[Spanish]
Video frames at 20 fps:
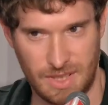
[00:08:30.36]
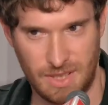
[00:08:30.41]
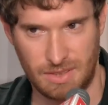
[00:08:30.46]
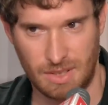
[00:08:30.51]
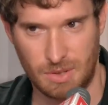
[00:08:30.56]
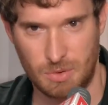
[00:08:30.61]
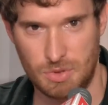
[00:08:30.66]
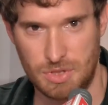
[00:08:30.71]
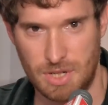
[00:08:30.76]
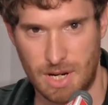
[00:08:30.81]
se
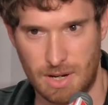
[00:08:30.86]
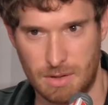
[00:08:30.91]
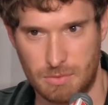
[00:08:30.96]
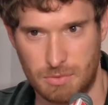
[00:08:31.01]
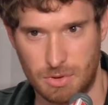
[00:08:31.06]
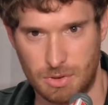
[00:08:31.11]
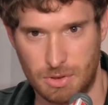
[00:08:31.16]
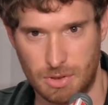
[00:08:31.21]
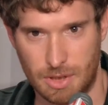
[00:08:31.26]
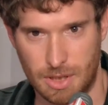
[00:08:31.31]
escuchaba
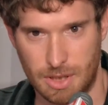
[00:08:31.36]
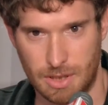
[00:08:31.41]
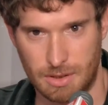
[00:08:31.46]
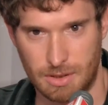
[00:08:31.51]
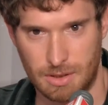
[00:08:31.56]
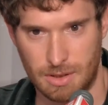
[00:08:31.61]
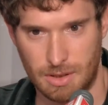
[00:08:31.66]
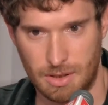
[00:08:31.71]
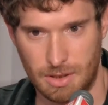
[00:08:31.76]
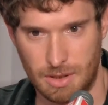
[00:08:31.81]
folclore.
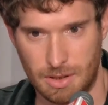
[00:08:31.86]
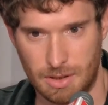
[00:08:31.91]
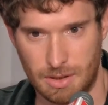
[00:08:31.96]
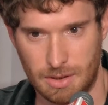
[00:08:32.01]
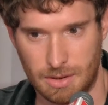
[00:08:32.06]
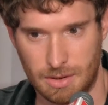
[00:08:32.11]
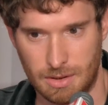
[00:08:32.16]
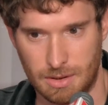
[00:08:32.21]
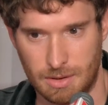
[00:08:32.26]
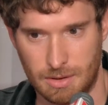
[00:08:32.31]

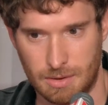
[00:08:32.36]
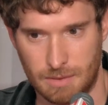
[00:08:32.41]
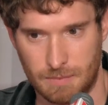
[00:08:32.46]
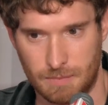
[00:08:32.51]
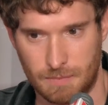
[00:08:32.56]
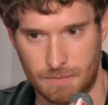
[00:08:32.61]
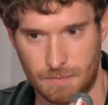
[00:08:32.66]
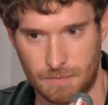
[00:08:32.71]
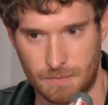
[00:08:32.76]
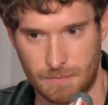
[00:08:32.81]
Eh,
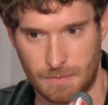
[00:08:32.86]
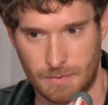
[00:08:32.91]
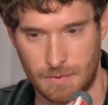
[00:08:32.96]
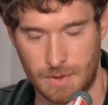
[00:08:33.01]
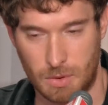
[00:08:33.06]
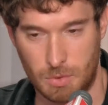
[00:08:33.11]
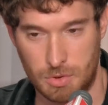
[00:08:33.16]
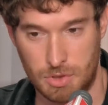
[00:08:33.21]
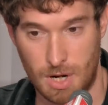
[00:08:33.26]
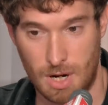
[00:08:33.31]
se
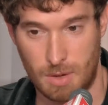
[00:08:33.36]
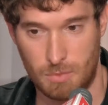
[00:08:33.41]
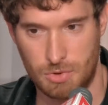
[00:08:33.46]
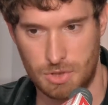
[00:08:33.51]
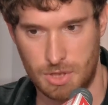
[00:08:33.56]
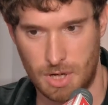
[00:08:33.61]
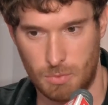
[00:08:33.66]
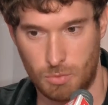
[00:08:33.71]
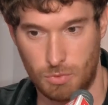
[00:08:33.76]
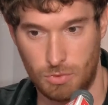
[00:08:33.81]
escuchaba
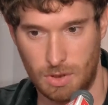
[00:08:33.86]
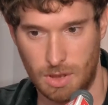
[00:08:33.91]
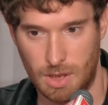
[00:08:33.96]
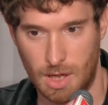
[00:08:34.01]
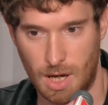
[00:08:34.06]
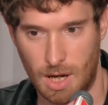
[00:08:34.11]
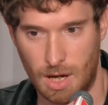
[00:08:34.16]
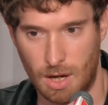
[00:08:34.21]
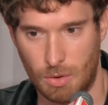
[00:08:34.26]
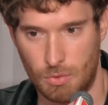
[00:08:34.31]
mucha
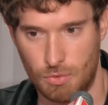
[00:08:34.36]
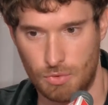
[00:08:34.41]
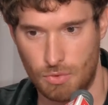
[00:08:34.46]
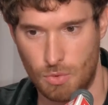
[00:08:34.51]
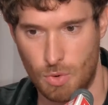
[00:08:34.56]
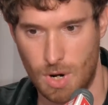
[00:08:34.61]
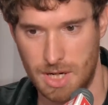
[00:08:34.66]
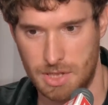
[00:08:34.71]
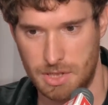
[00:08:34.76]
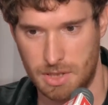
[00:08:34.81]
música
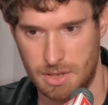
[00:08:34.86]
uruguaya